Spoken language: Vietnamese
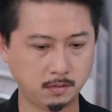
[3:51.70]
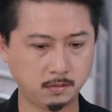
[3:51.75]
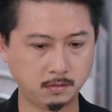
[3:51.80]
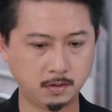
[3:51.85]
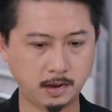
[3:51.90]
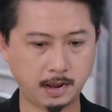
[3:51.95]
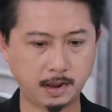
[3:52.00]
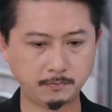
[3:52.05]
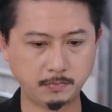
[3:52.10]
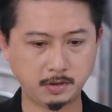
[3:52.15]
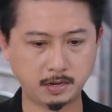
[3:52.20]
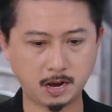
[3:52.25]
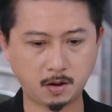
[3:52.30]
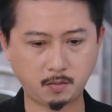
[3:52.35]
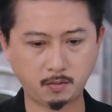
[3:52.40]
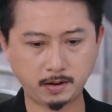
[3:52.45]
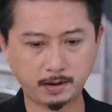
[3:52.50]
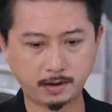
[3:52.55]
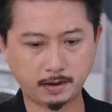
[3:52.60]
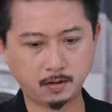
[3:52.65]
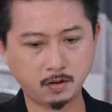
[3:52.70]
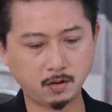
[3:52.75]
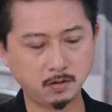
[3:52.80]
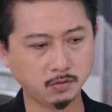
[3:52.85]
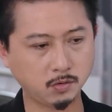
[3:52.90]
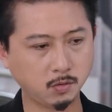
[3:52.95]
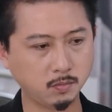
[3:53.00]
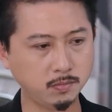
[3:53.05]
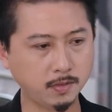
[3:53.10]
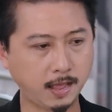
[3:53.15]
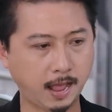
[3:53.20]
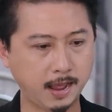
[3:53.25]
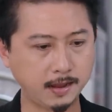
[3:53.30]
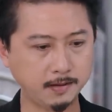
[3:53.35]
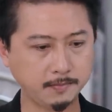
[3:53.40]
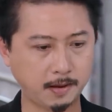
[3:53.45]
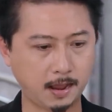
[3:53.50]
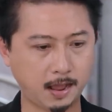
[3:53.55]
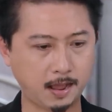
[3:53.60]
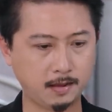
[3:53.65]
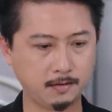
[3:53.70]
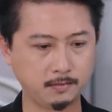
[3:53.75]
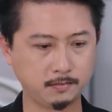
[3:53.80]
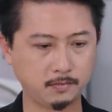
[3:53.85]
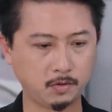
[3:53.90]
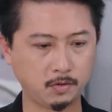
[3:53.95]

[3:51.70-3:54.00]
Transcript: thì game gì đâu cái này nó trúng giải mà